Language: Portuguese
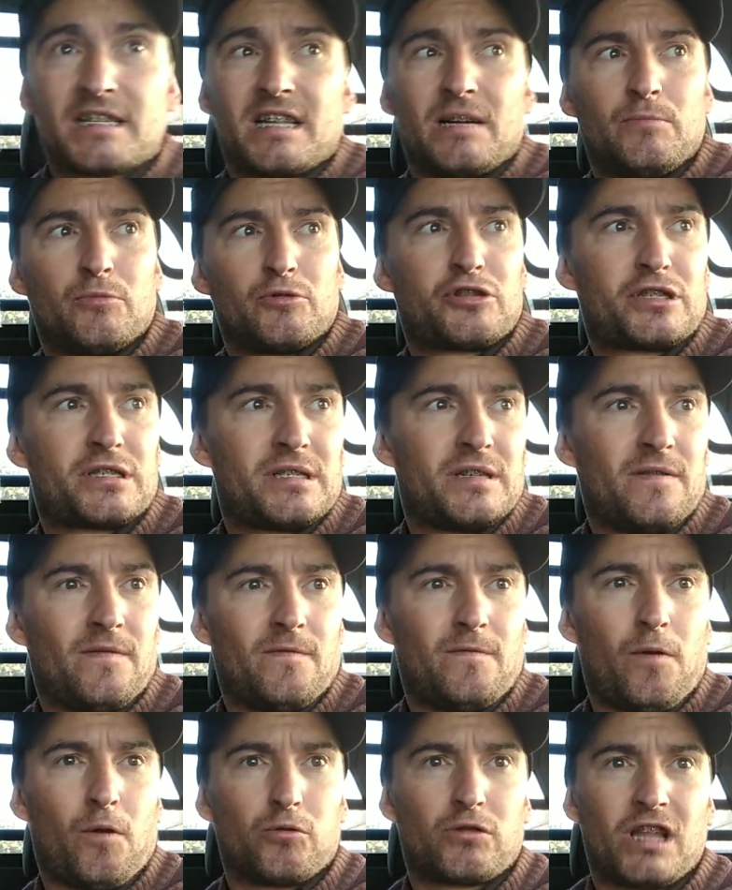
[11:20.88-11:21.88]
estamos
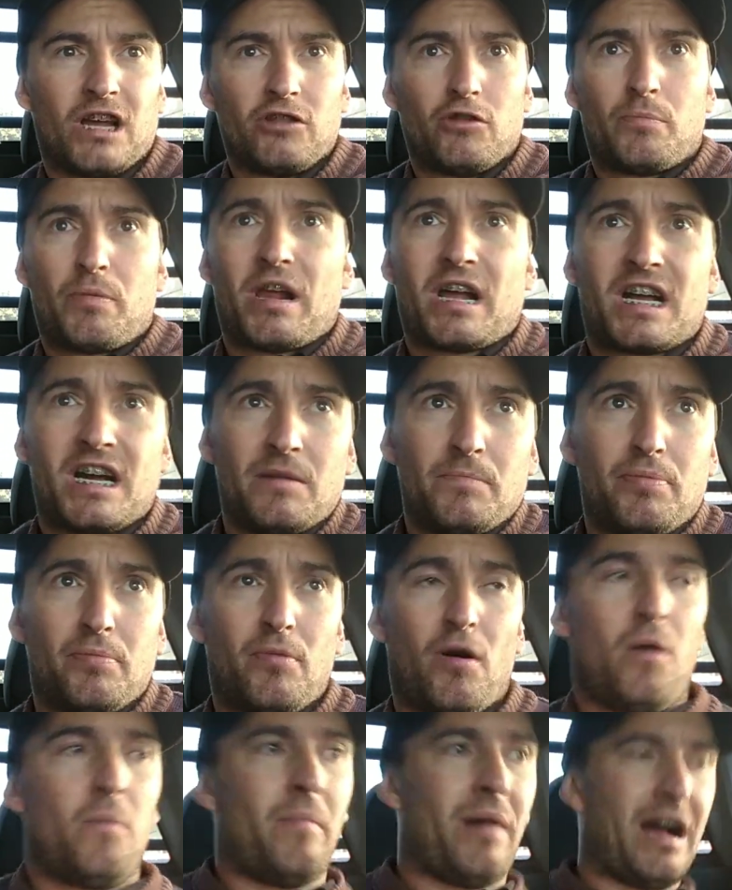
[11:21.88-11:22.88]
voltando para Campo
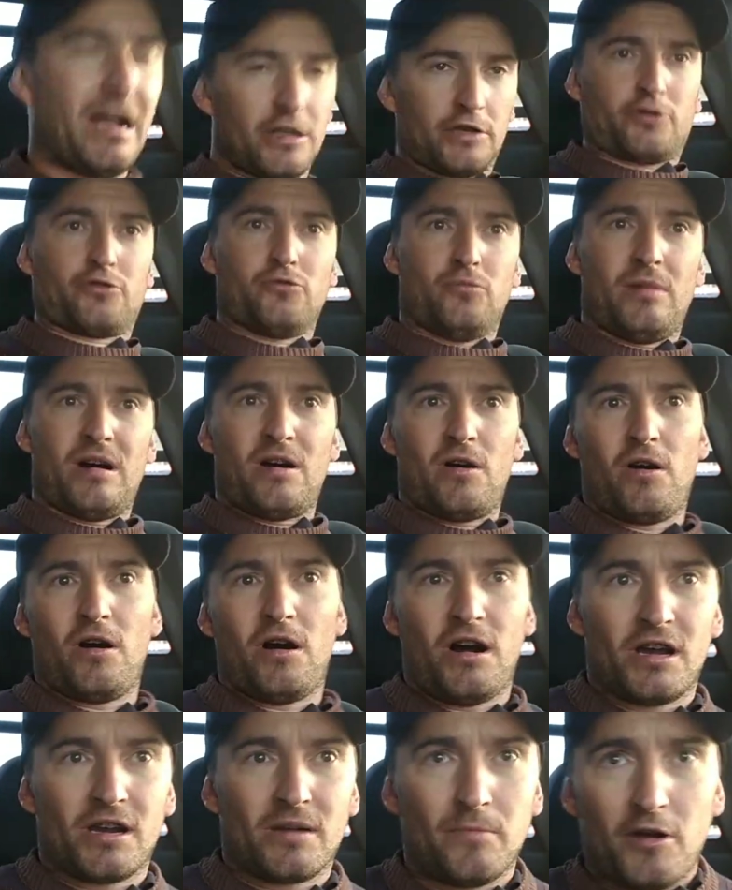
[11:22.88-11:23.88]
Bom, mais uma
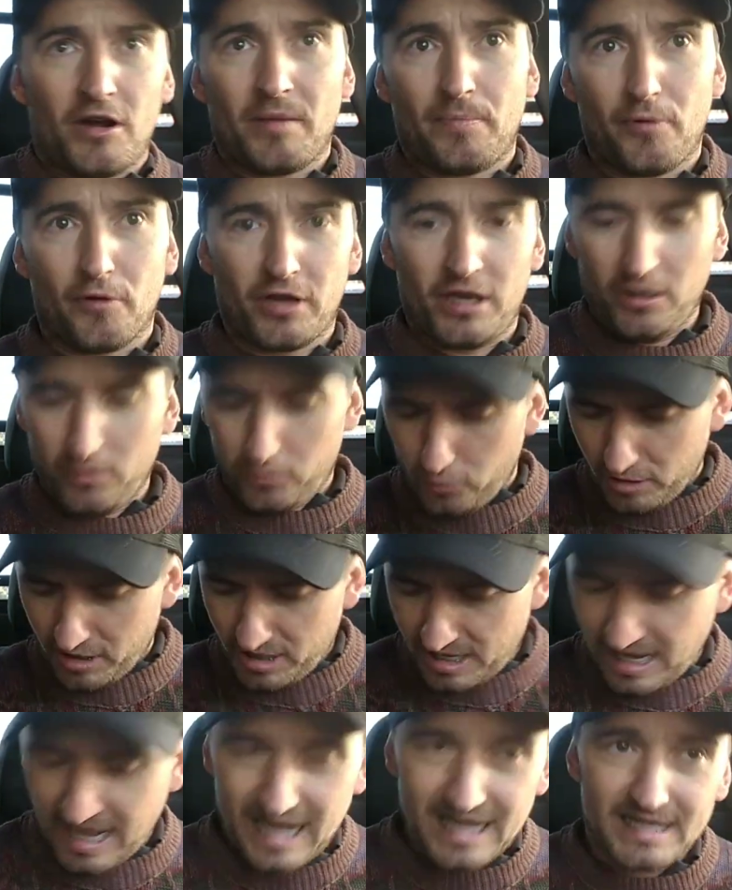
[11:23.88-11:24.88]
hora, uma hora e pouquinho estou
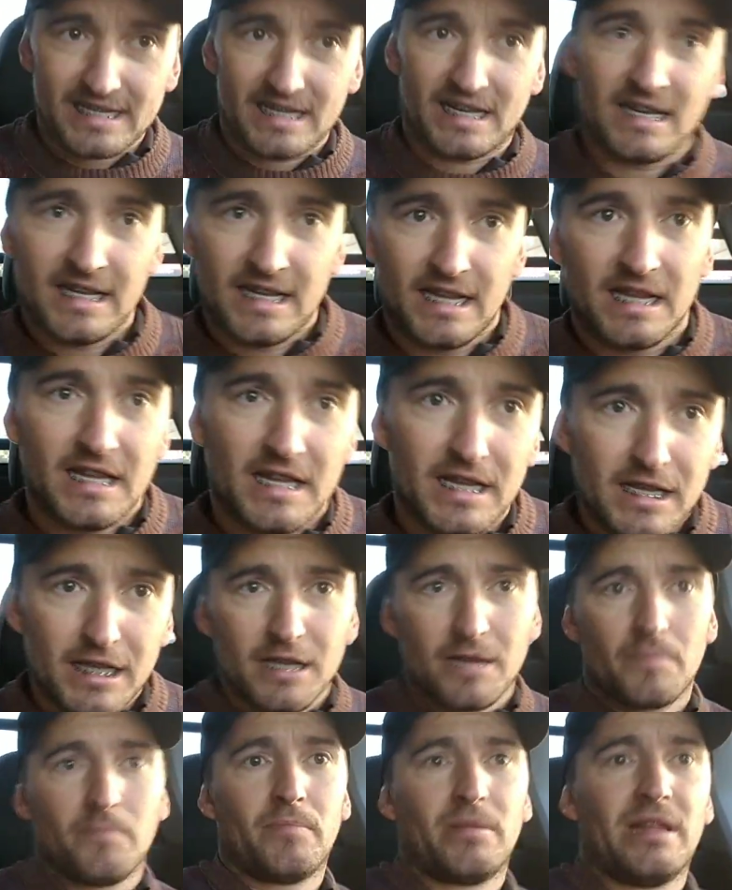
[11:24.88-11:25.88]
em casa.
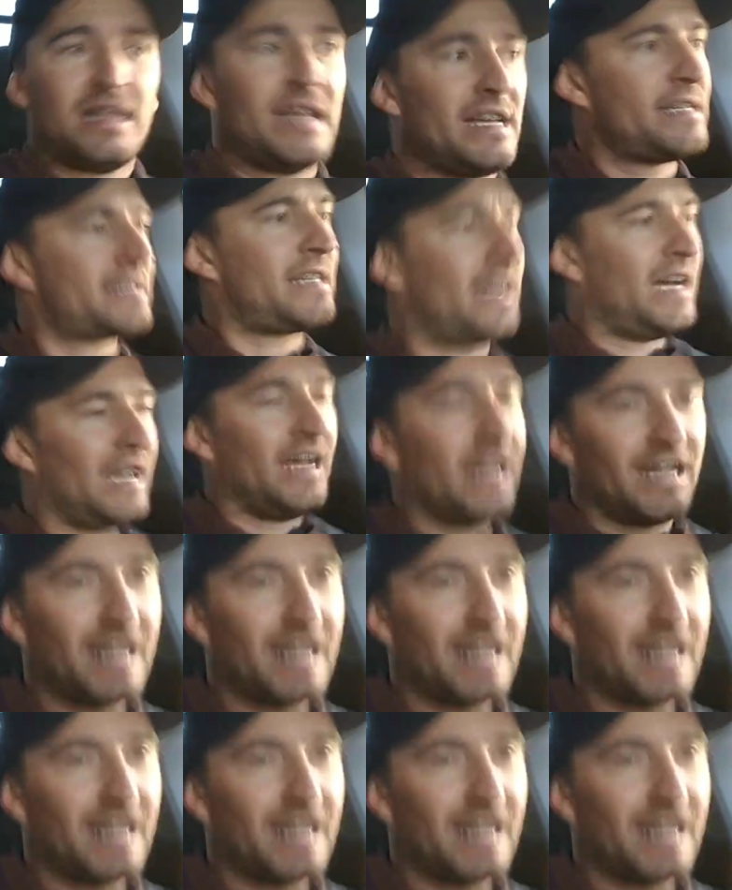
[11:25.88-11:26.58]
Beleza?